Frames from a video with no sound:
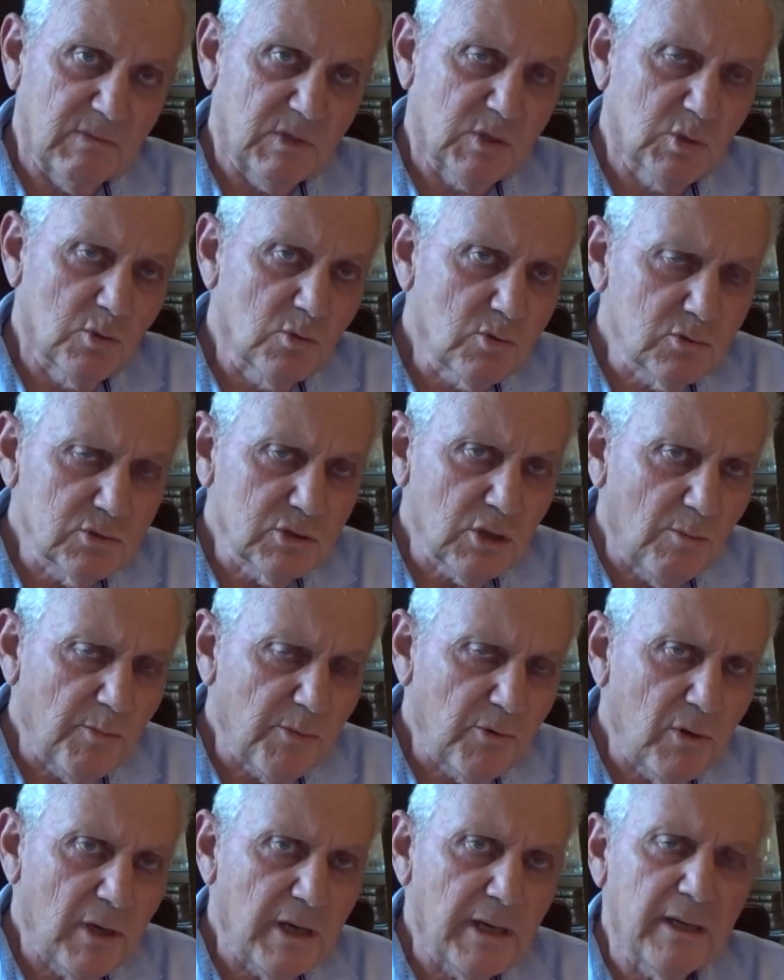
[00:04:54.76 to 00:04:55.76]
son
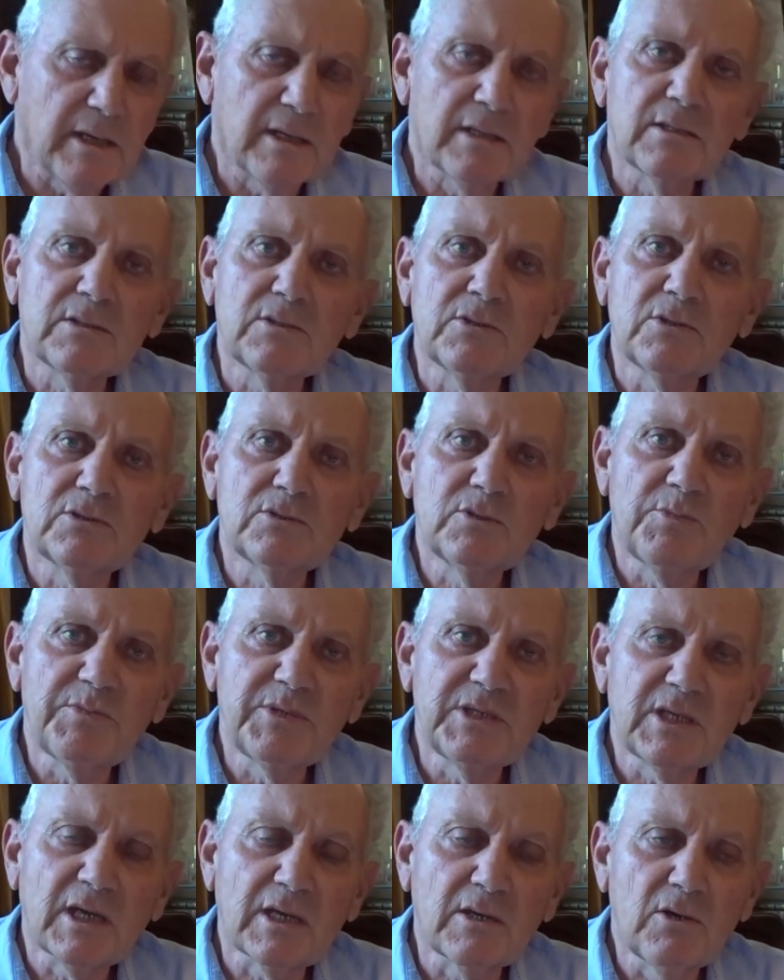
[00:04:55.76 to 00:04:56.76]
contemporain de,
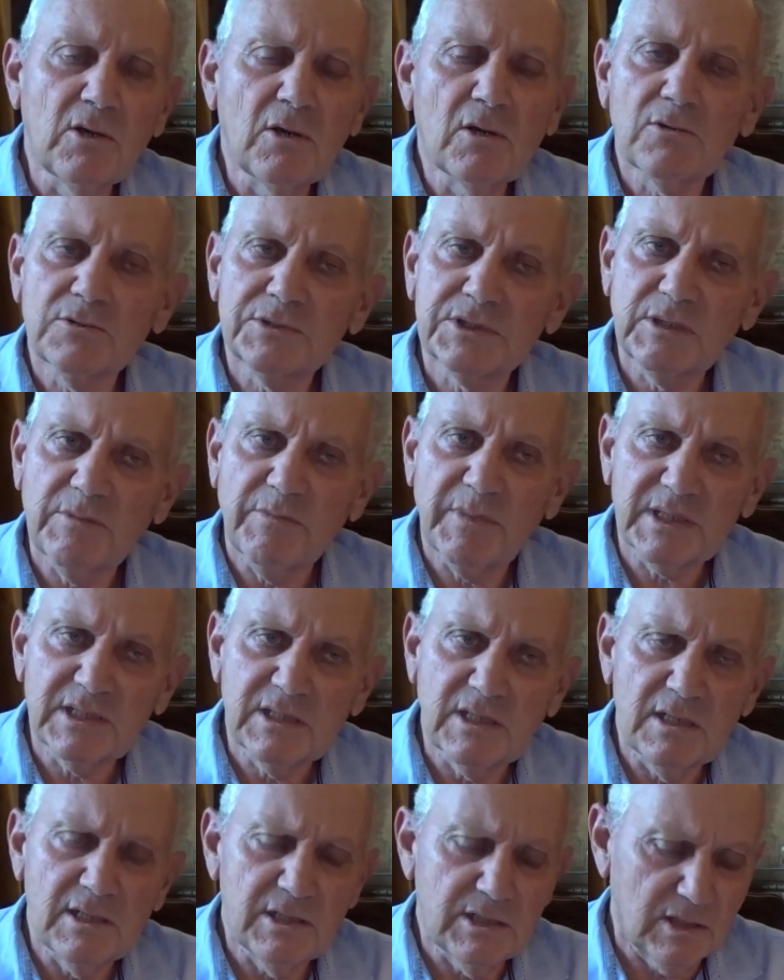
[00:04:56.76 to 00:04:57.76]
Pythagore, on ne sait pas
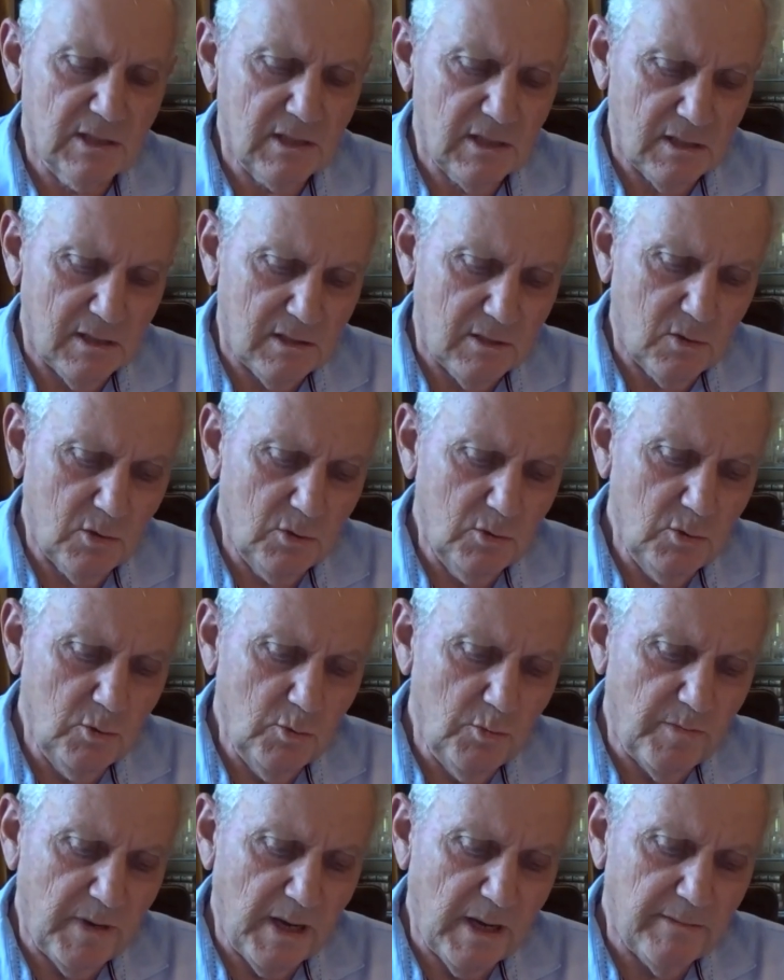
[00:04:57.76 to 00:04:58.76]
s'il les a
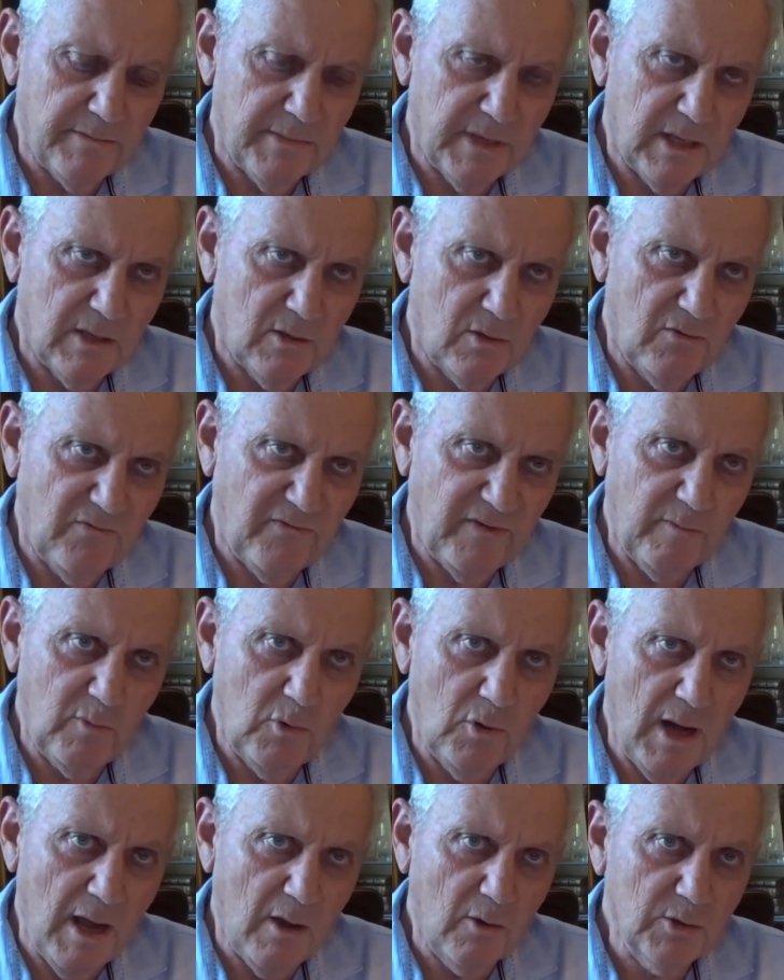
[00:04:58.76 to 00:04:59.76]
connus ou pas, mais le
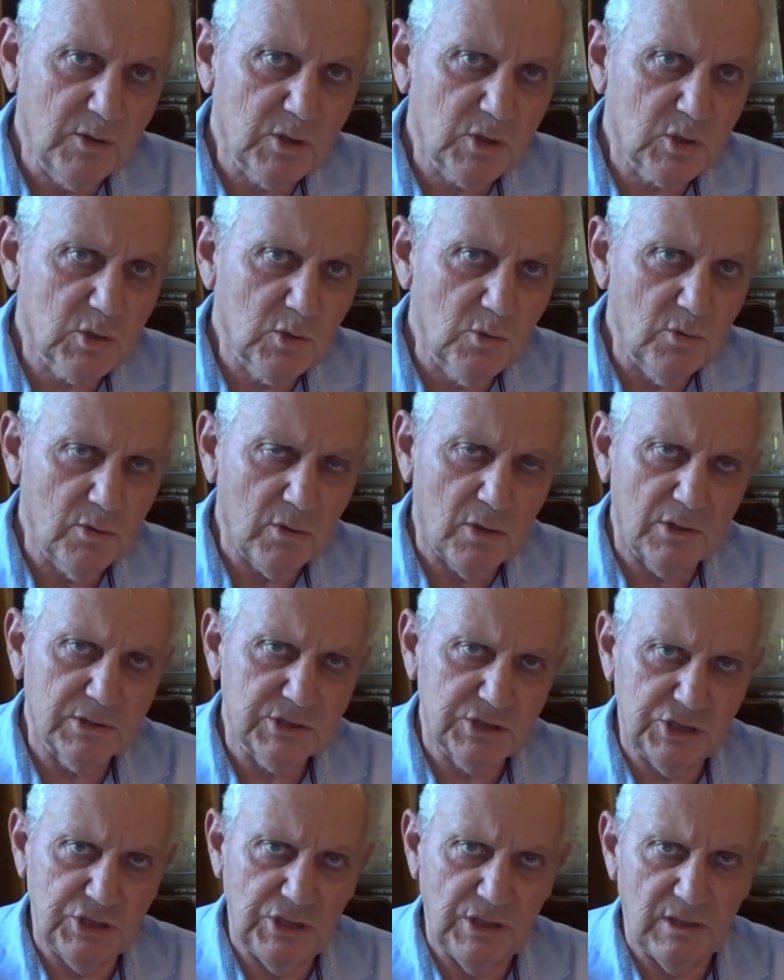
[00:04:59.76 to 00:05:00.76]
fameux Lao Tse
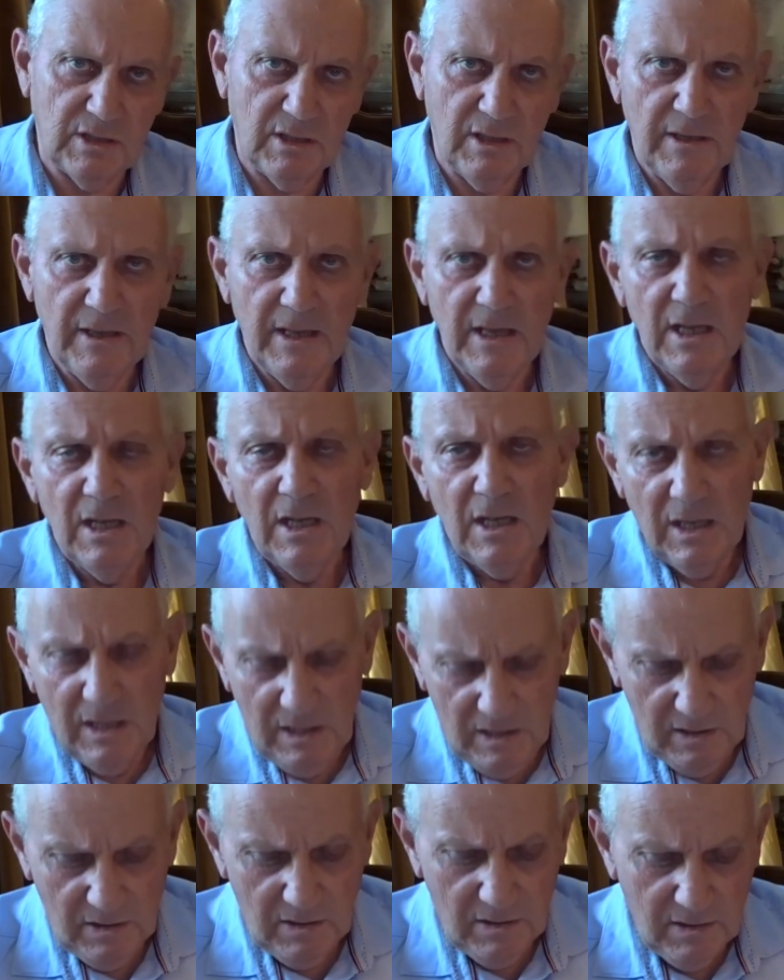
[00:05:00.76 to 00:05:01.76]
en Chine,
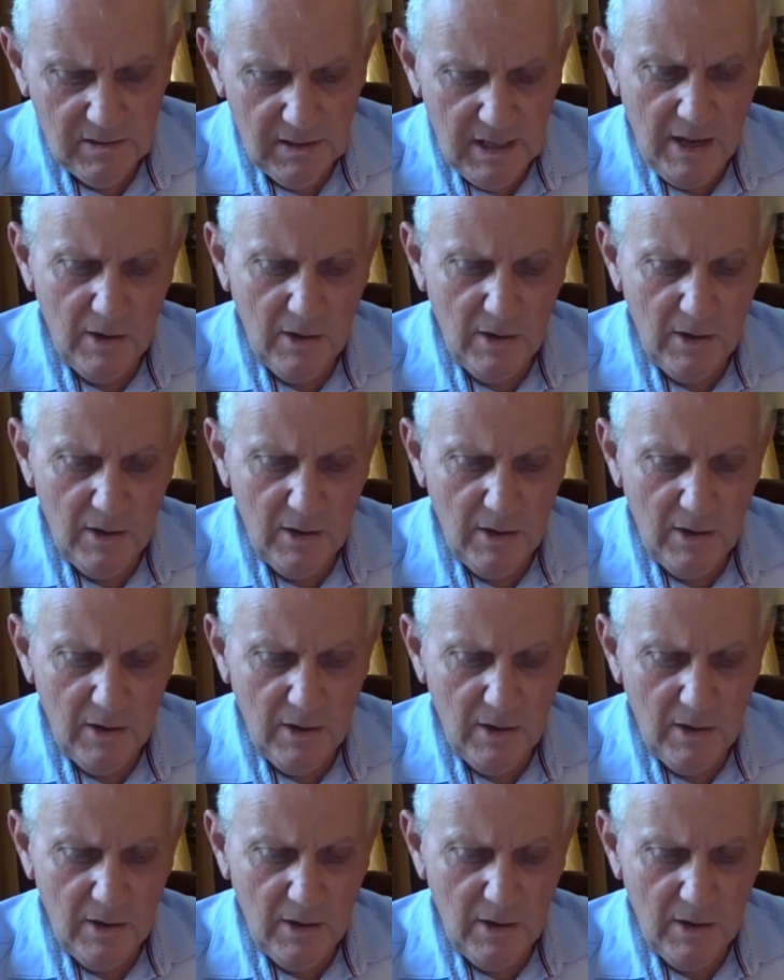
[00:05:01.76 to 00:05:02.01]
euh,